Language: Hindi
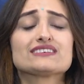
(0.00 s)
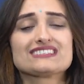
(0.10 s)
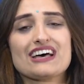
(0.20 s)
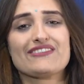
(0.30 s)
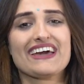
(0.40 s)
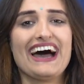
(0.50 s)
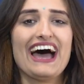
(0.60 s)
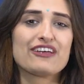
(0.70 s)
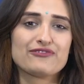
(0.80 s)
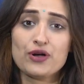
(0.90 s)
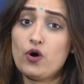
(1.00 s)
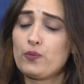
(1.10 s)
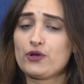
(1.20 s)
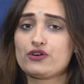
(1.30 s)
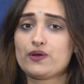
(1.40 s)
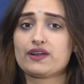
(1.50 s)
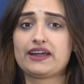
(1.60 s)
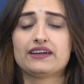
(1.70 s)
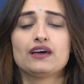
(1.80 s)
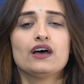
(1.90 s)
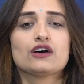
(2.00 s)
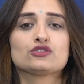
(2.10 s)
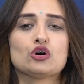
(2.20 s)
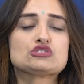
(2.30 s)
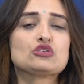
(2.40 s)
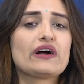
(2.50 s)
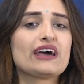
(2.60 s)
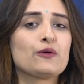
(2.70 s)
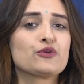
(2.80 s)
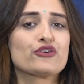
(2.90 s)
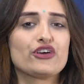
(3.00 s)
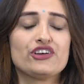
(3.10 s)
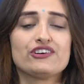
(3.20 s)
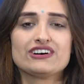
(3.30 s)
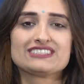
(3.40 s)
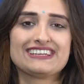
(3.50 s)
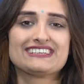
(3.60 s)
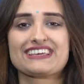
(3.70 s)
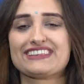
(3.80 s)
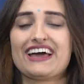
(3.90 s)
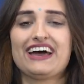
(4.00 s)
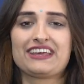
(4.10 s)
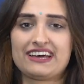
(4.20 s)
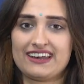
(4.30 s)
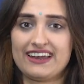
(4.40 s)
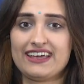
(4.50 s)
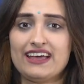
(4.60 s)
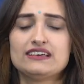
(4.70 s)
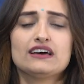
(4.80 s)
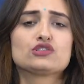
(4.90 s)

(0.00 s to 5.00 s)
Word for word: दिस इज अवनिका एंड वी होप यू आर डूइंग ग्रेट दोस्तों अगर आप यूके यूनिवर्सिटीज़ की तैयारी कर रहे हैं